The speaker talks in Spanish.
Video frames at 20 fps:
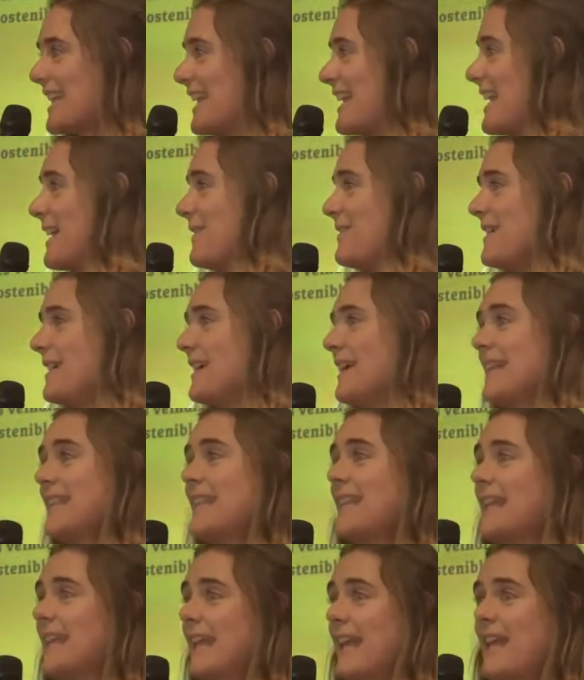clave que
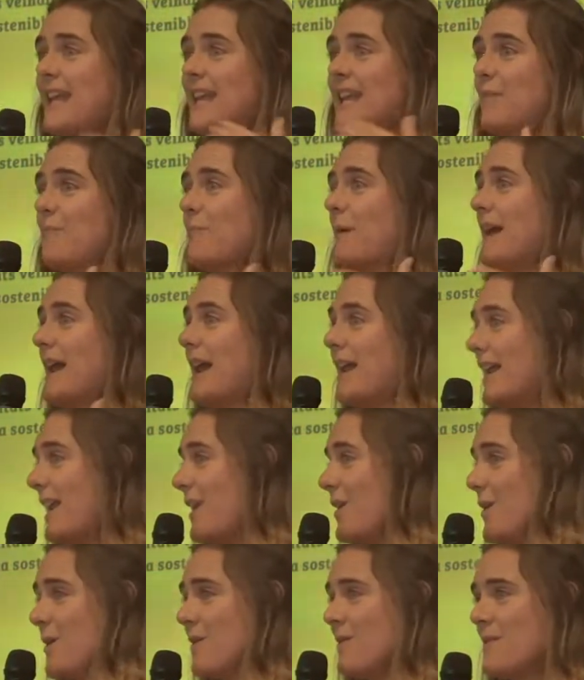tienen que ir en
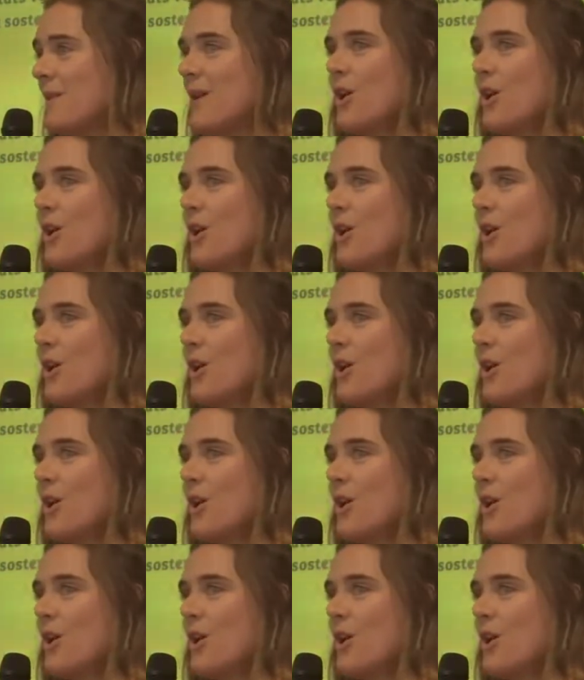paralelo